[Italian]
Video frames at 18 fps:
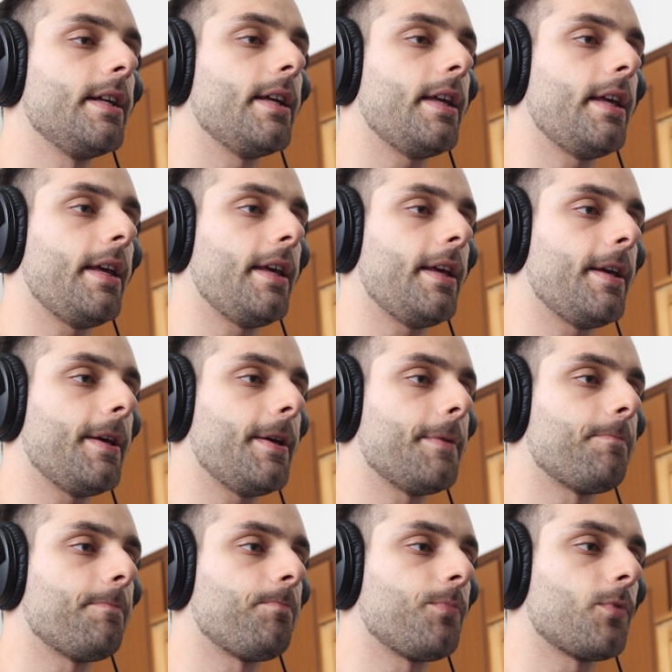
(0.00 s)
e
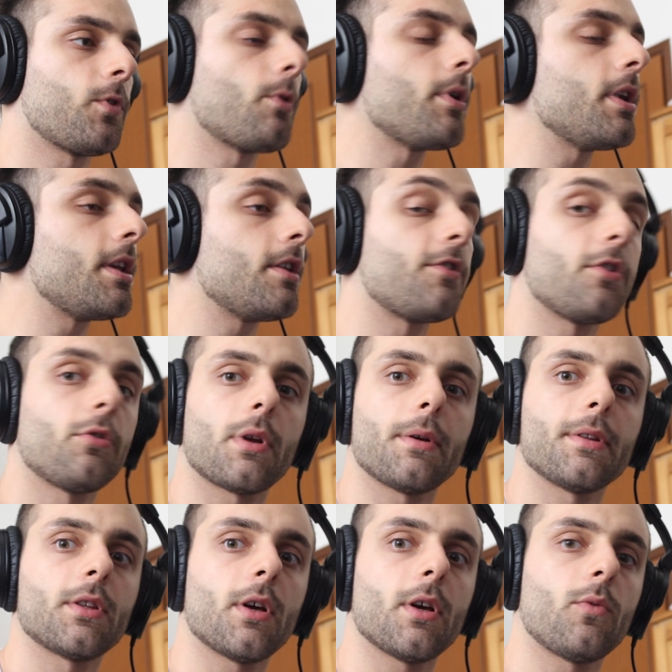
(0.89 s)
ehm, quindi
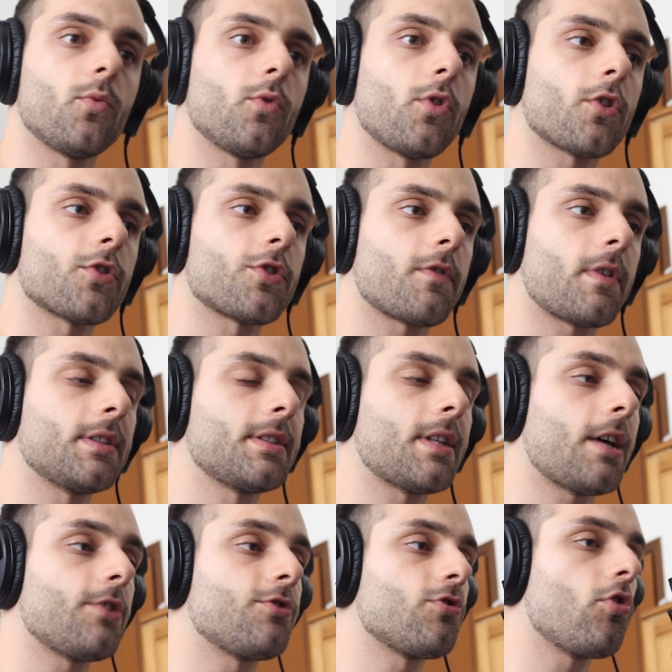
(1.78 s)
sicuramente un nostro
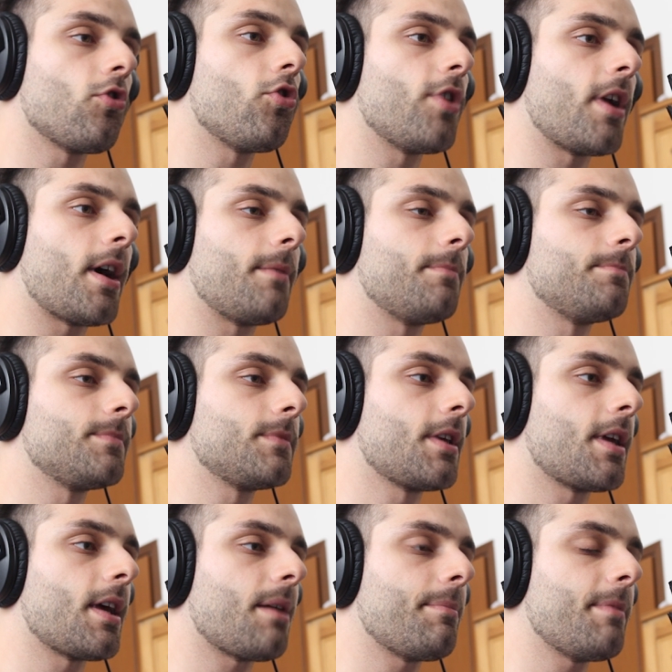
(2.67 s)
vantaggio. Ora
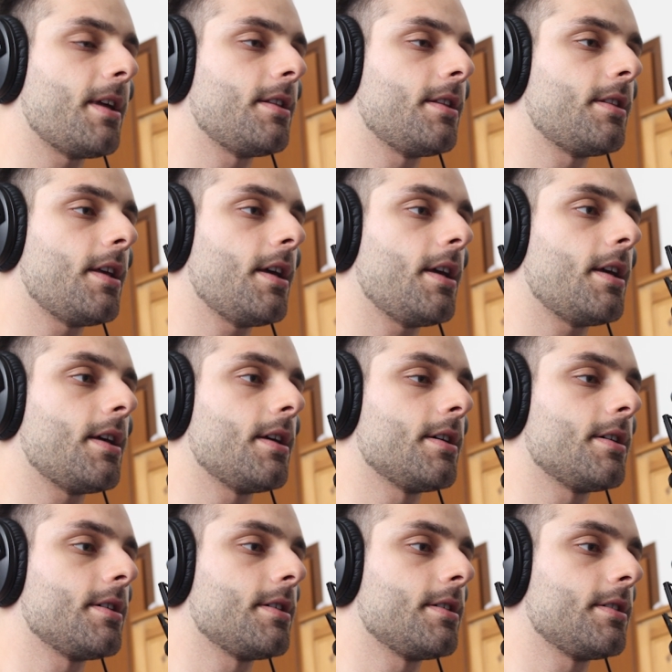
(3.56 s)
chiaramente
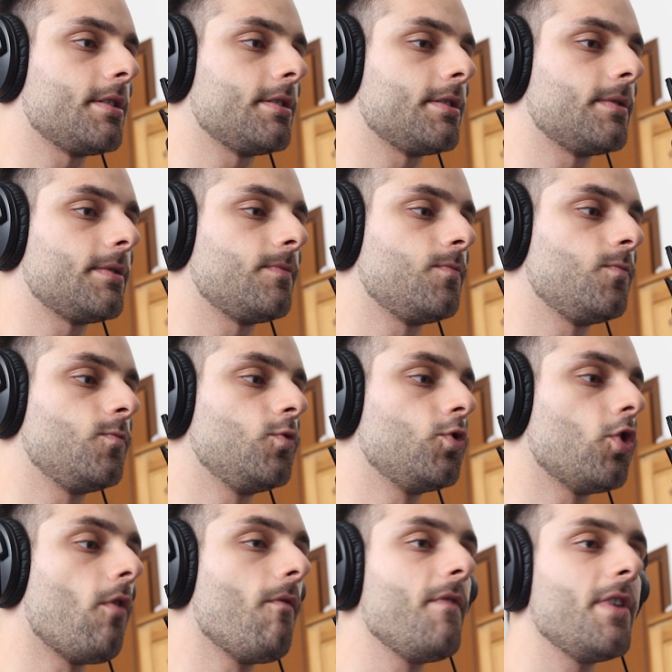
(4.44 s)
eh,
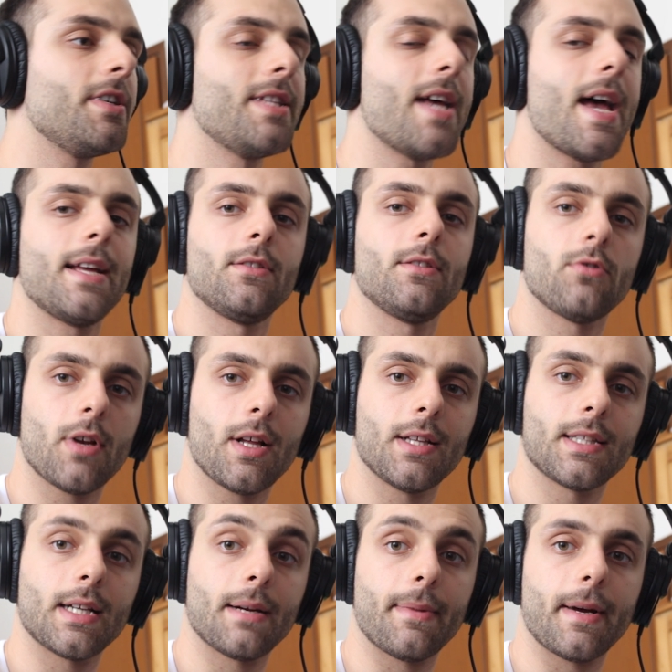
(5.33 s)
non vedendo
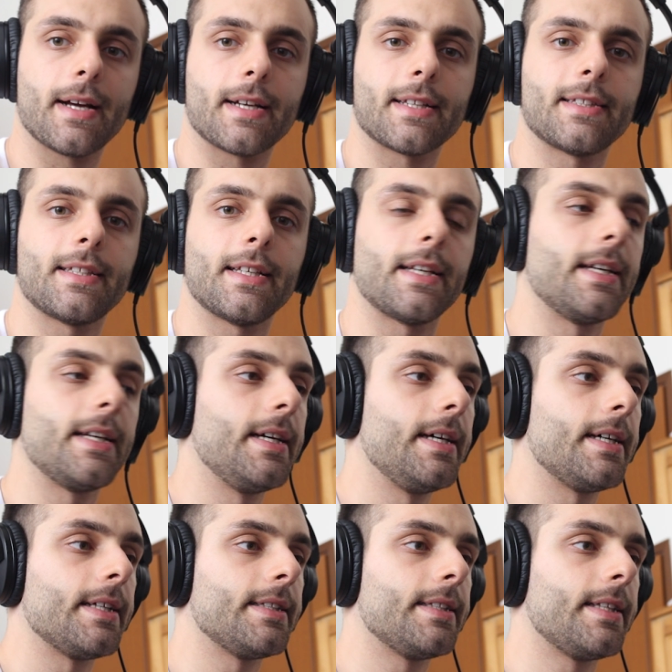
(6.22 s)
l'altra parte
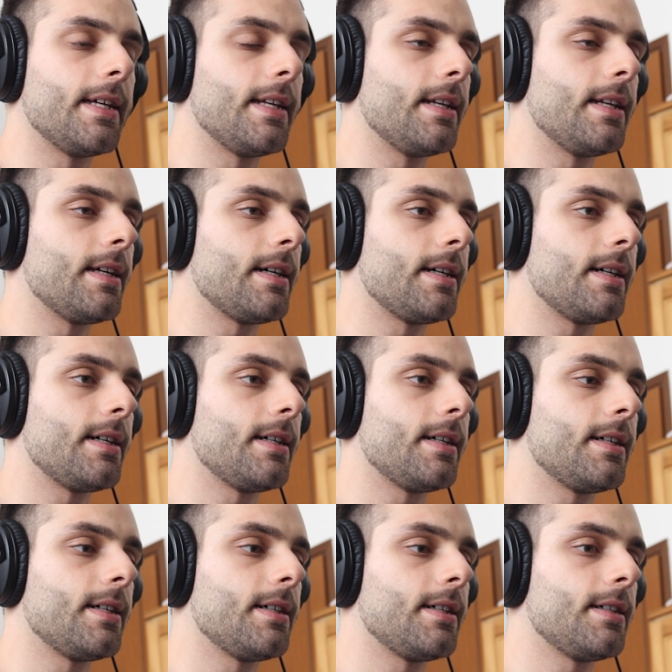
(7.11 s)

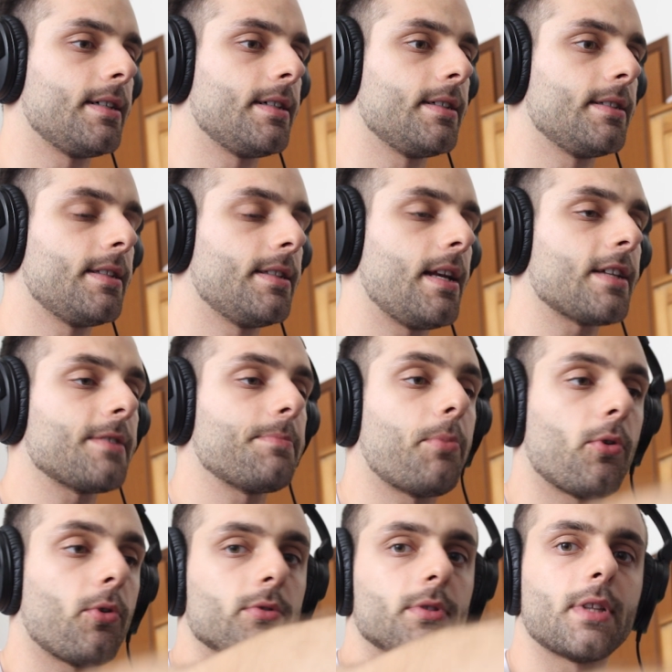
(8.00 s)
del, della
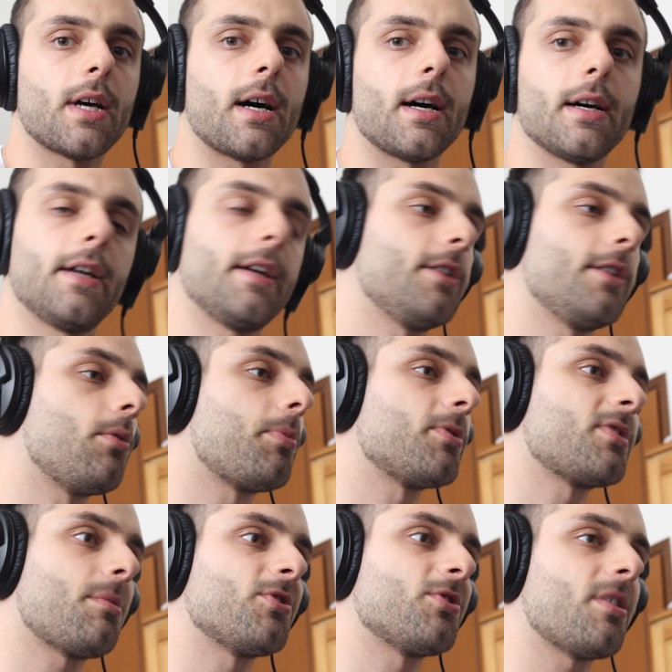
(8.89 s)
sponda eh, non
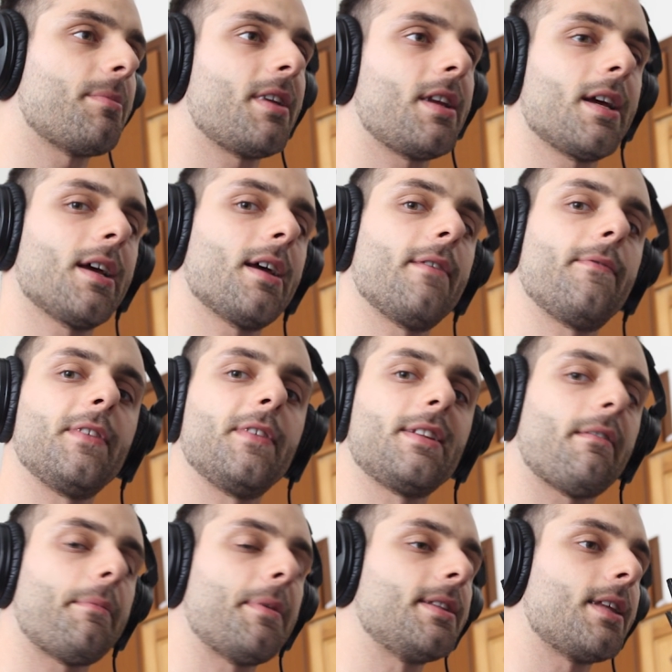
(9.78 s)
possiamo sapere
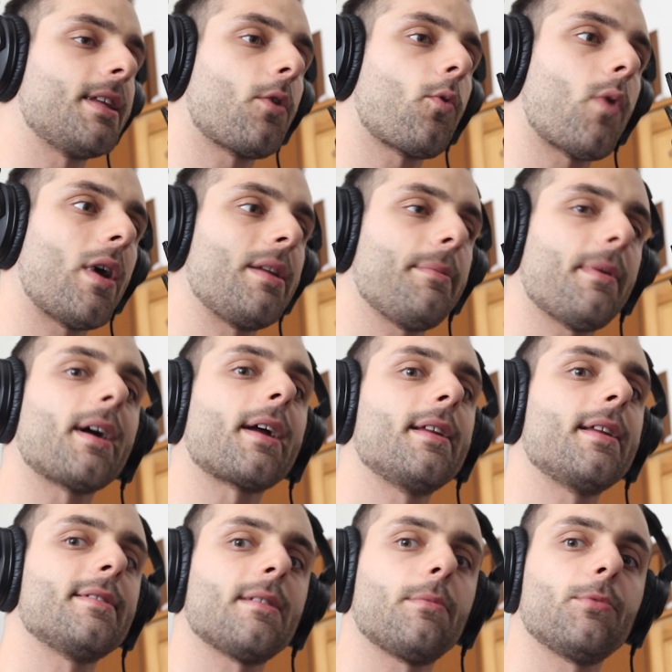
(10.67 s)
effettivamente quali
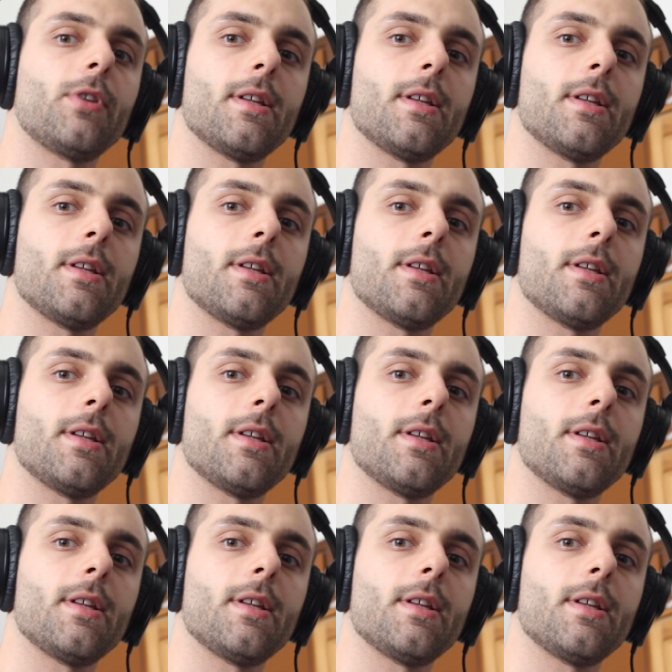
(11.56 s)
macchine stiamo